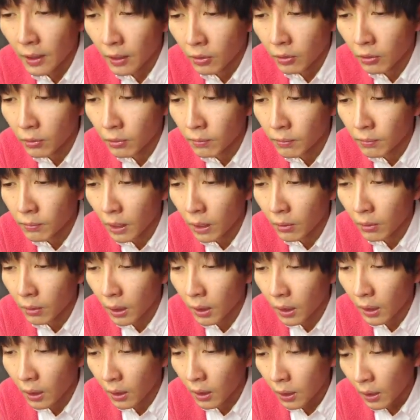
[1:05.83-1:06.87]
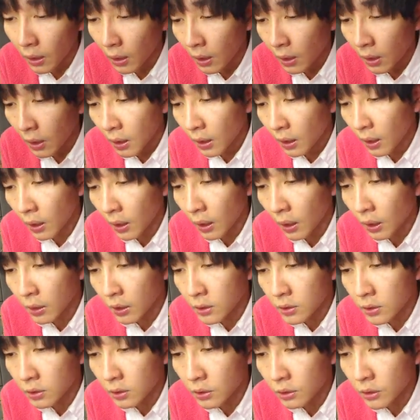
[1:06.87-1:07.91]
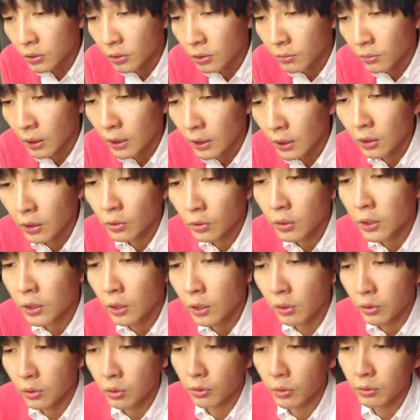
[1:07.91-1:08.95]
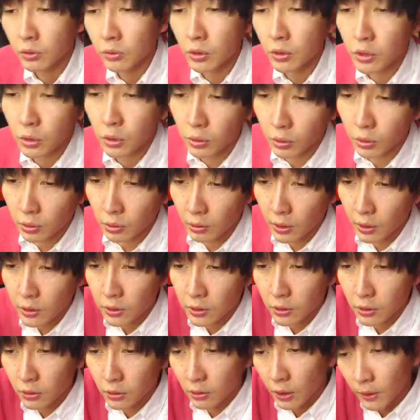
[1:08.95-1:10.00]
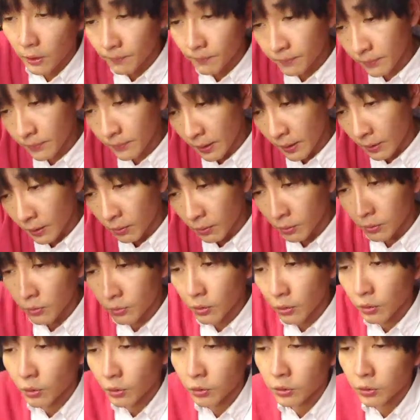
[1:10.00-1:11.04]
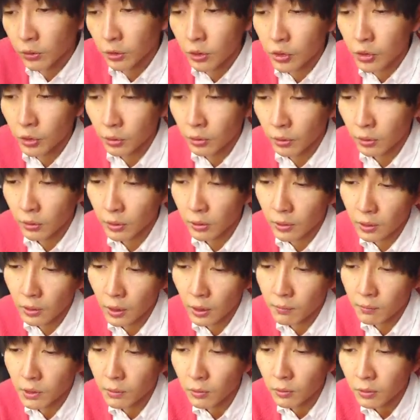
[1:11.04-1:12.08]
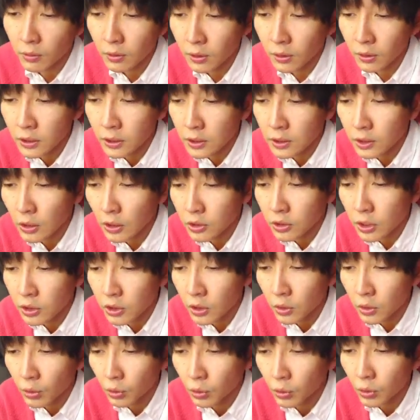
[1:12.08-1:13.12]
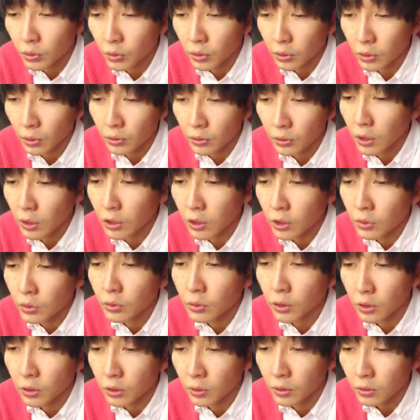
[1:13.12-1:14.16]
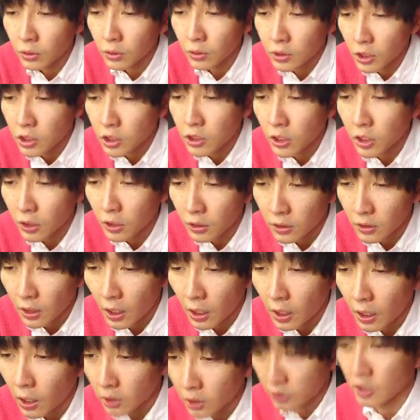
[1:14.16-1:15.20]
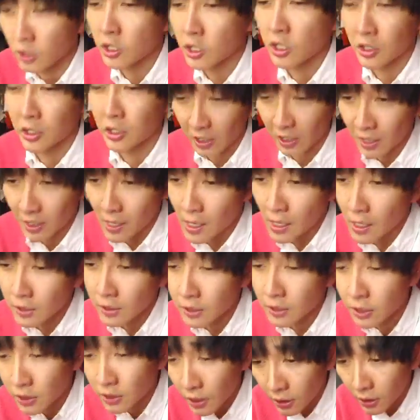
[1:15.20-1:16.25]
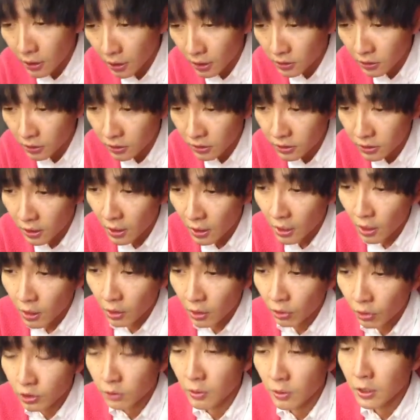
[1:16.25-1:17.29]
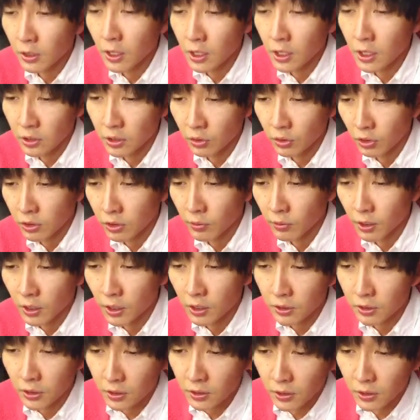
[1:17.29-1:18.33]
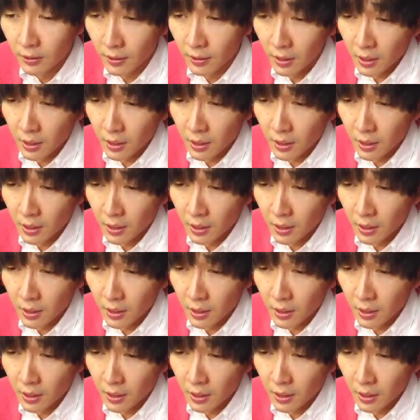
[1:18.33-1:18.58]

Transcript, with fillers: こんばんは。え配信よし、こんばんは。いや、けど今日本当にちょっとでお会いするわ。ね、本当の本当にちょっと眠いもん。インスタの写真どこで撮ったのいや、昨日だ、昨日。セシアク。あ、あセシアークい。セシアクあざます。お茶ばクあざます。お茶ばクありがす。